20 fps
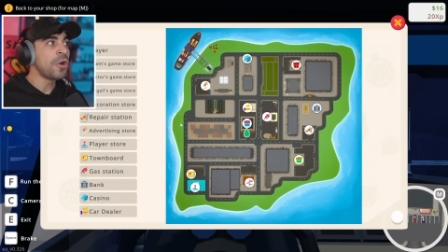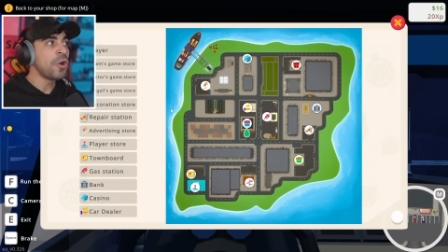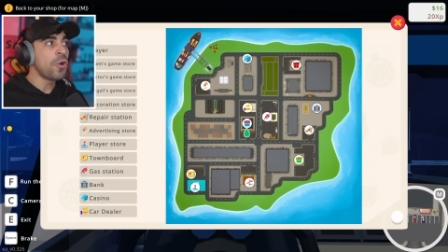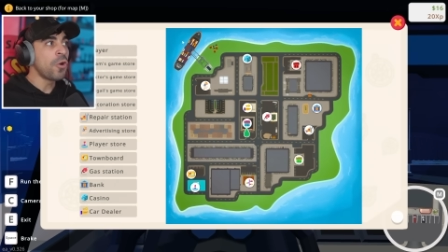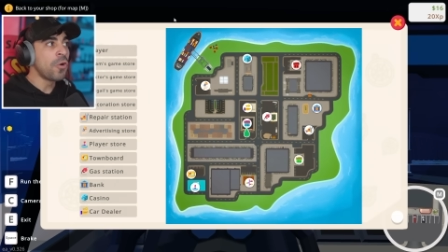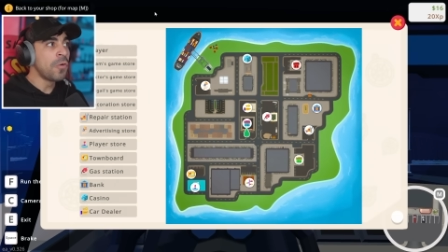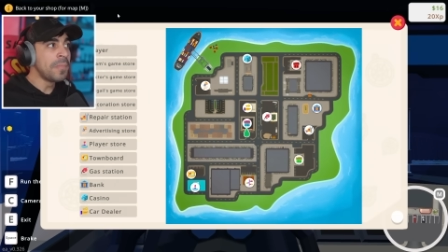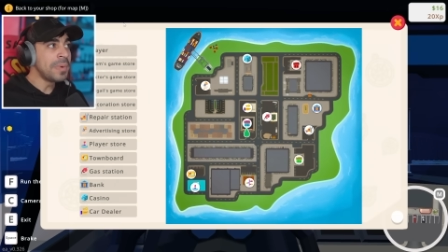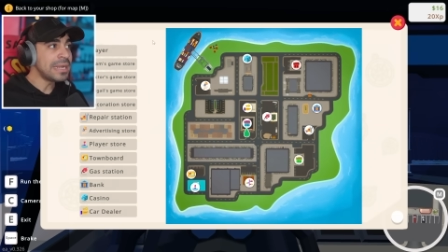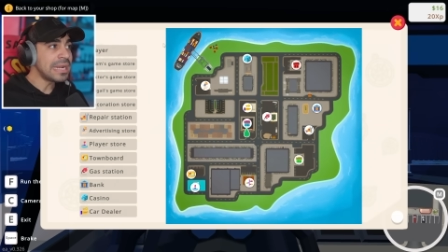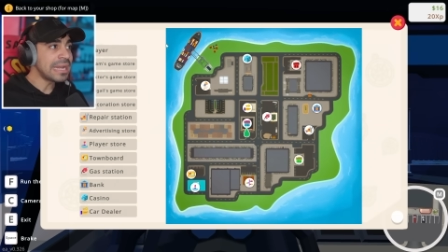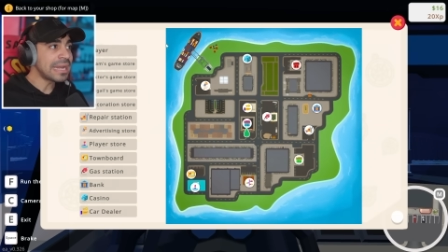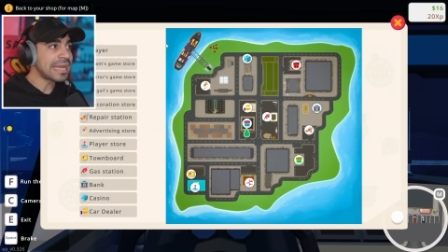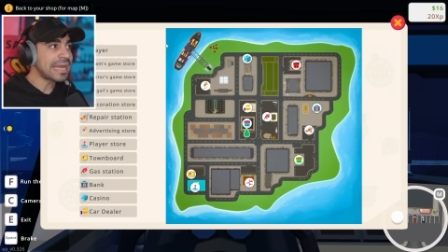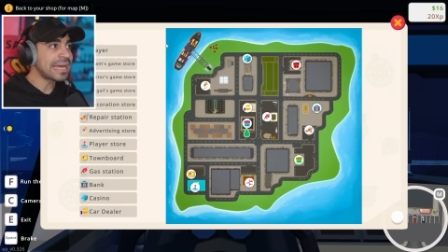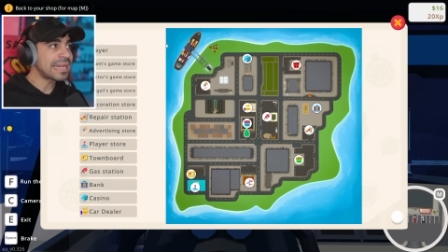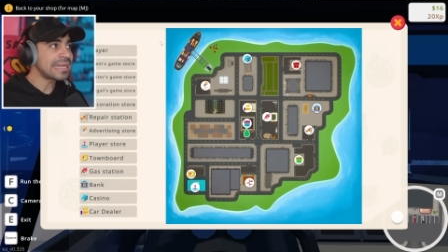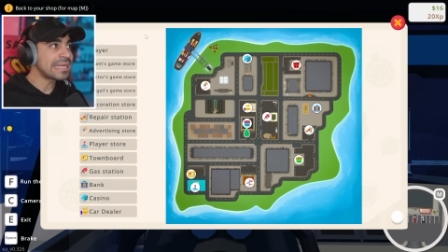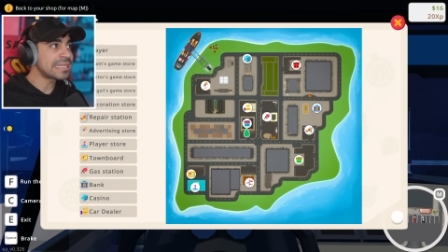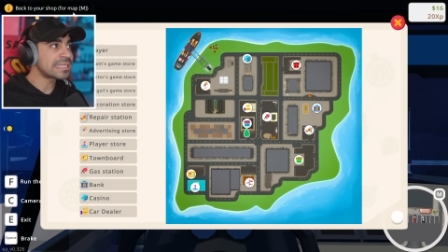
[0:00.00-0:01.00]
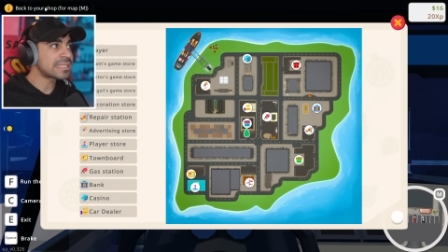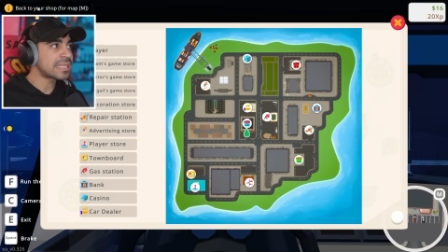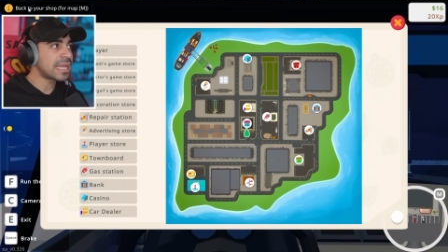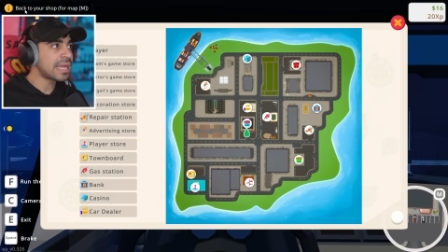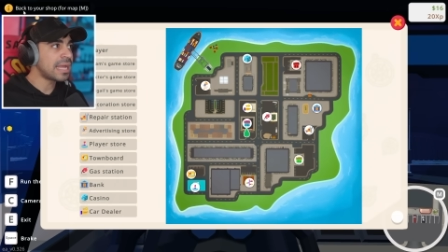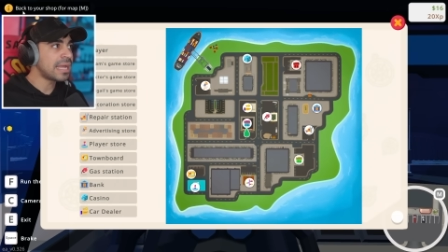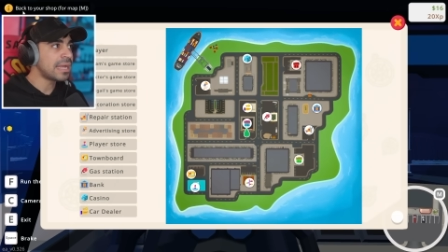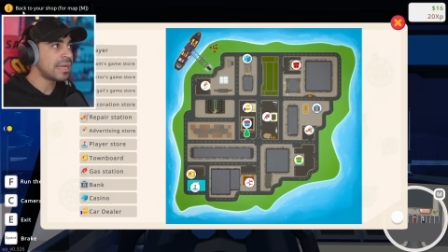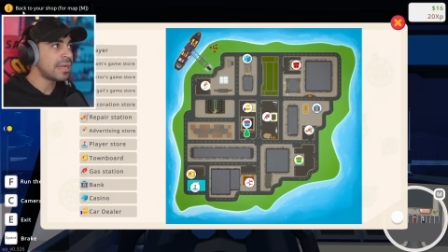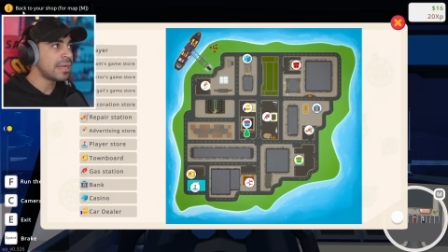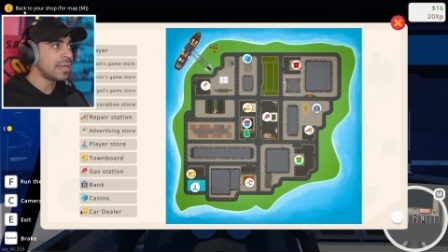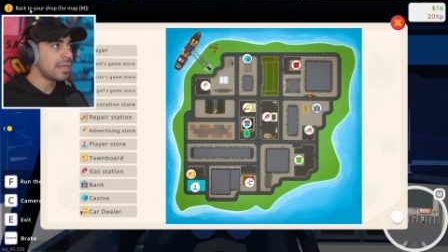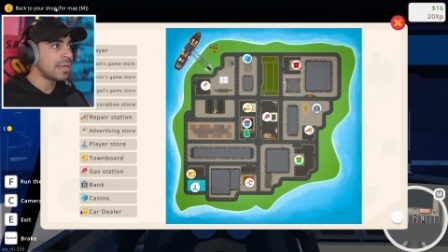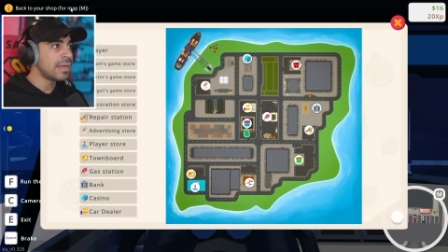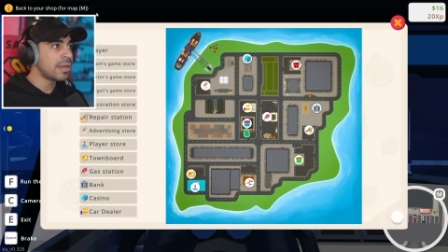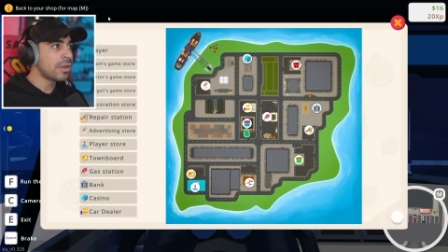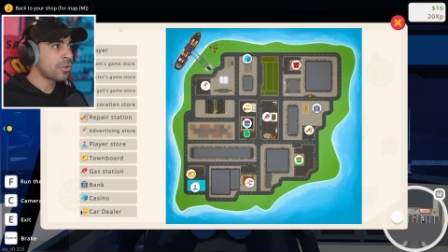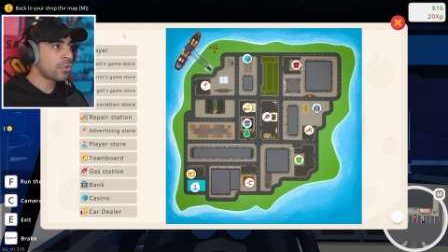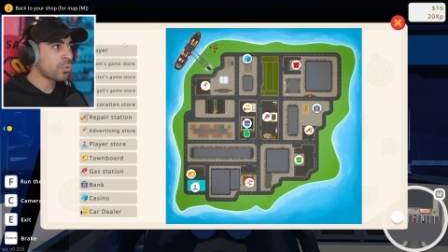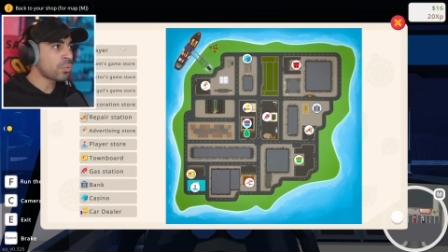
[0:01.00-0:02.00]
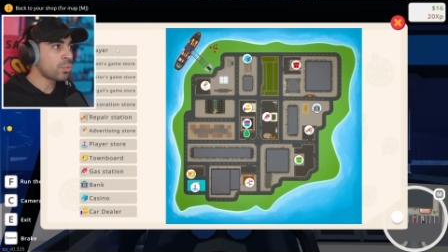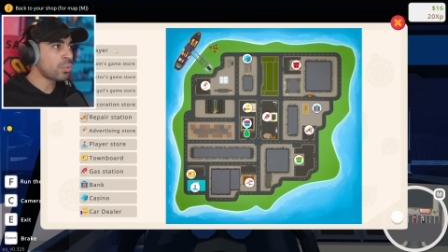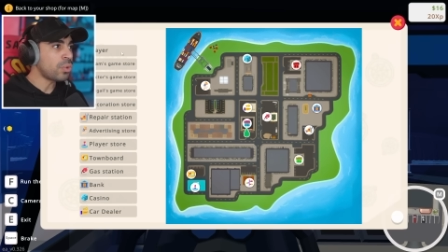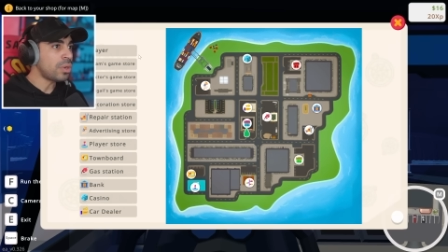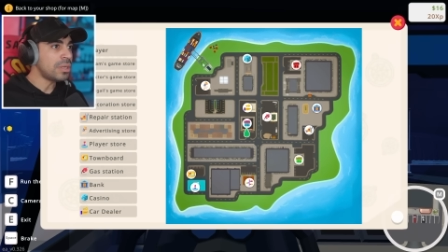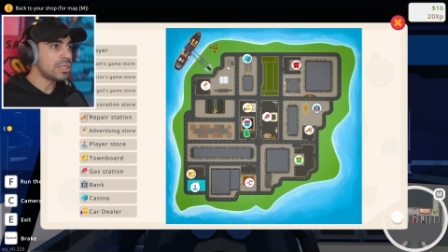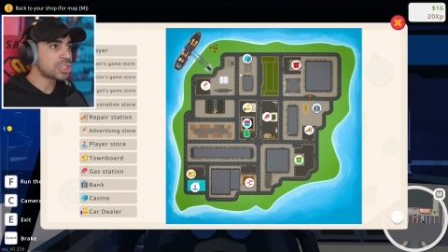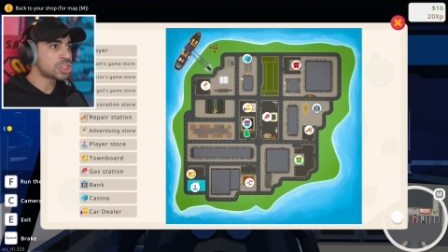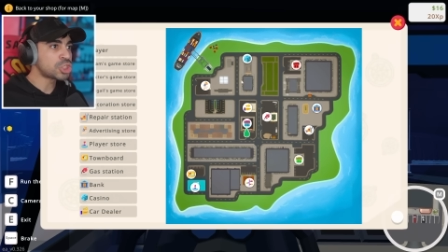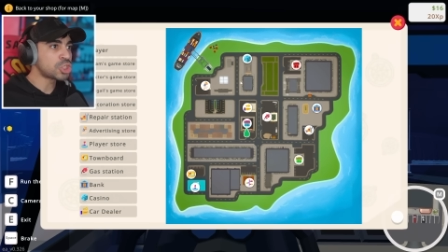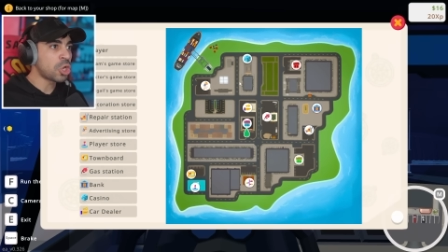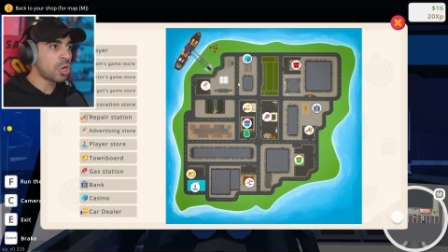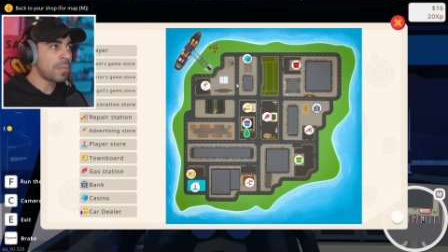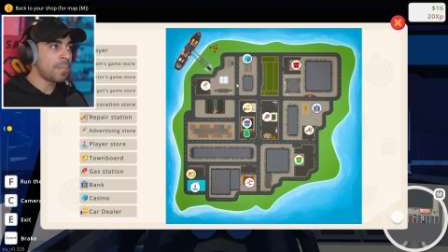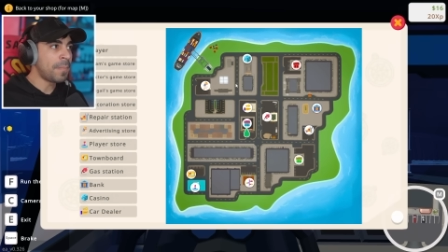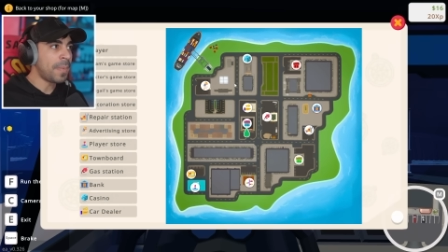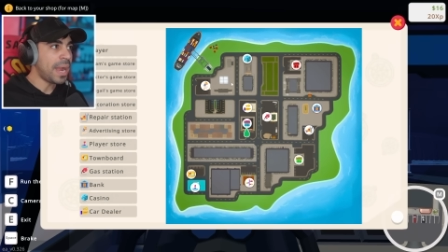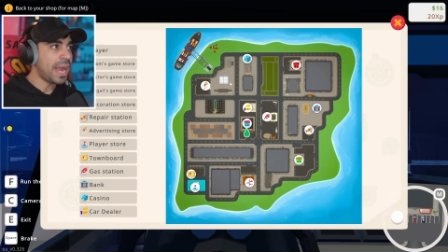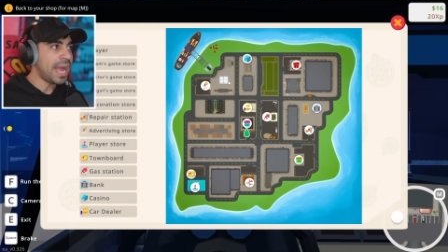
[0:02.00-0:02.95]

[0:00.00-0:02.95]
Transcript: ومن الخريطه نروح للشوب